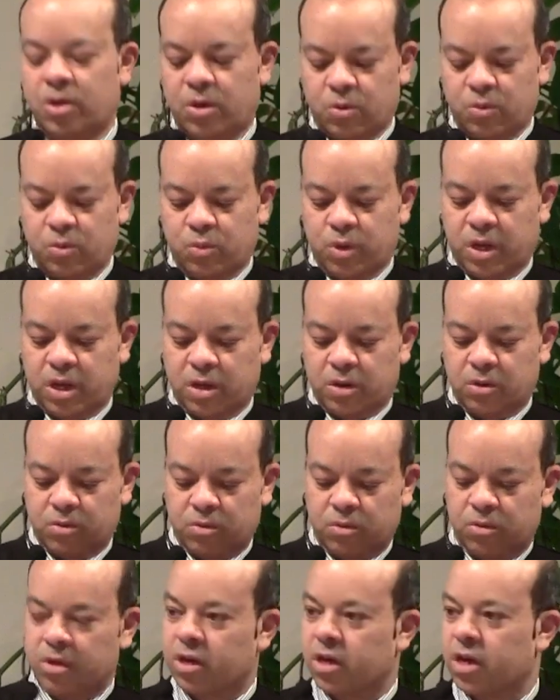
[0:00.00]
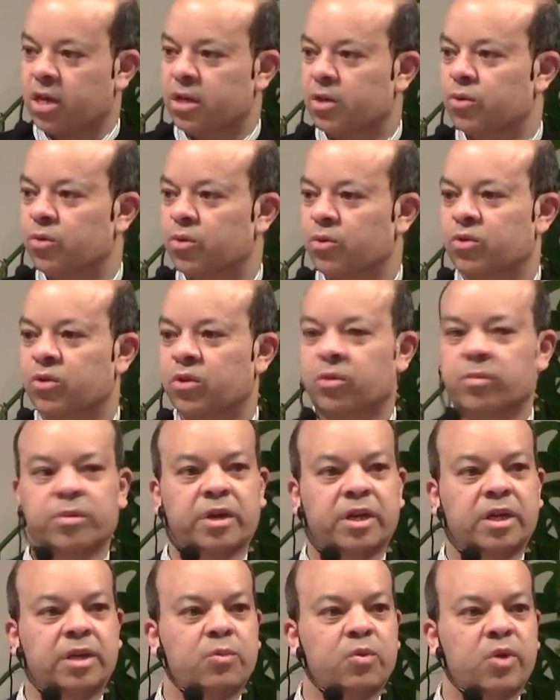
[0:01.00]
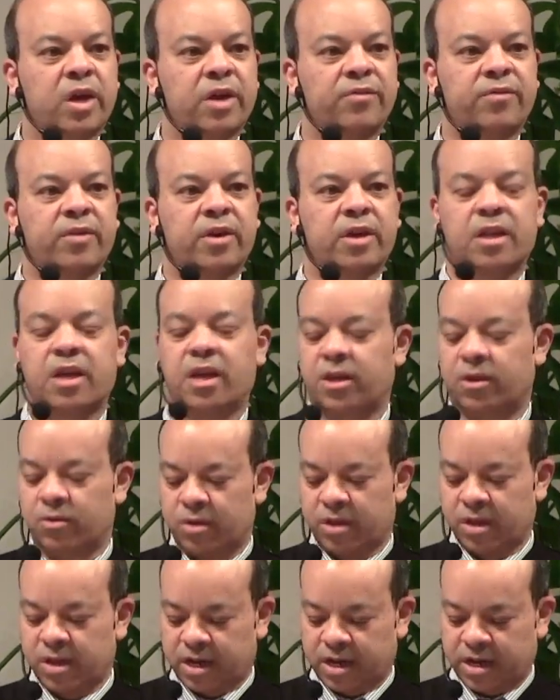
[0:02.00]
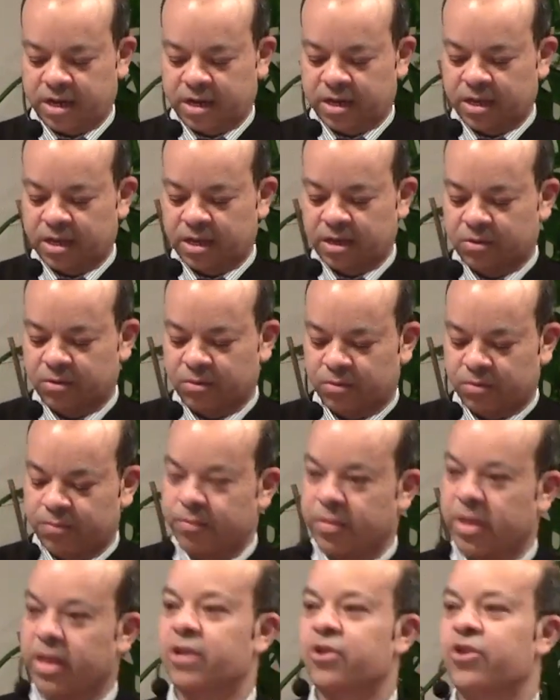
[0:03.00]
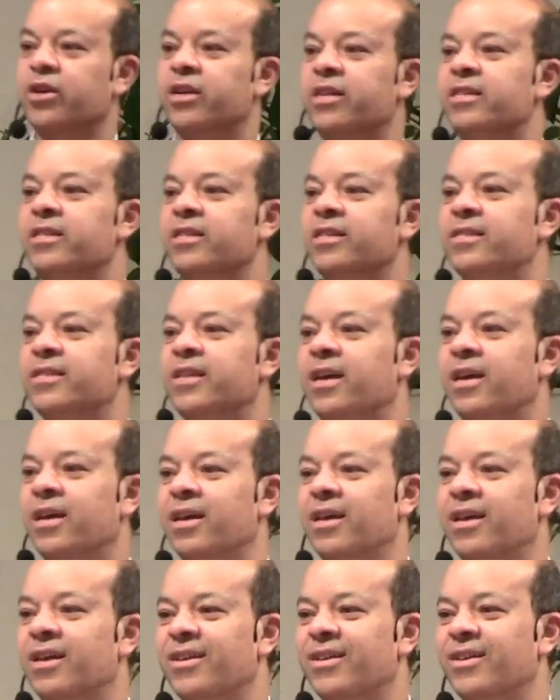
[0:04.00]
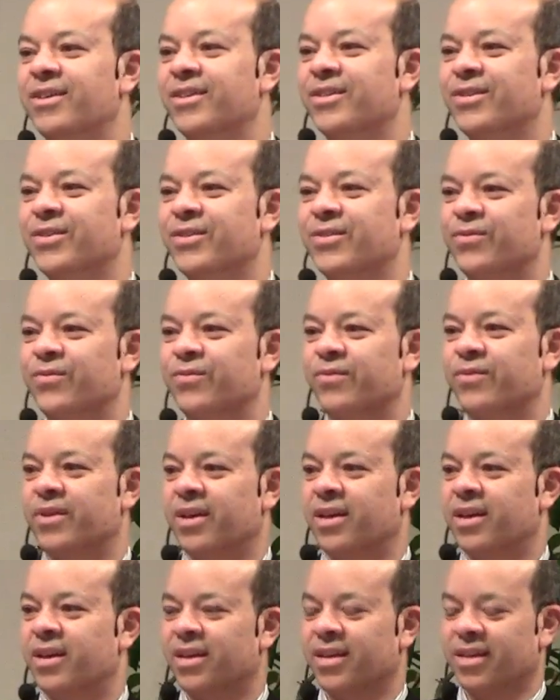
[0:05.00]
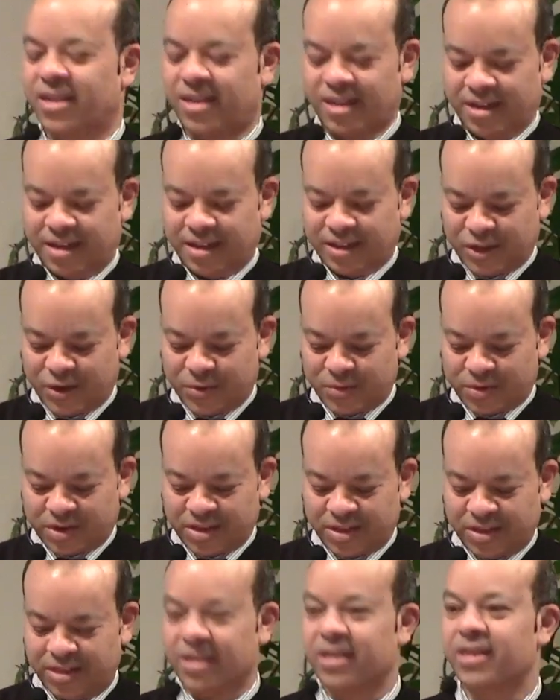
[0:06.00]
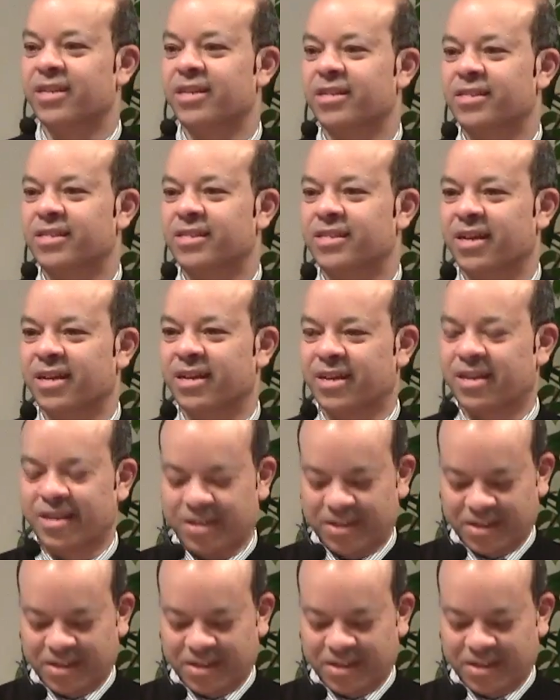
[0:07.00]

ولو كان الدكتور إبراهيم واقف هنا هيقول لك لو ملكش كنيسة فاعتبر إن دي كنيستك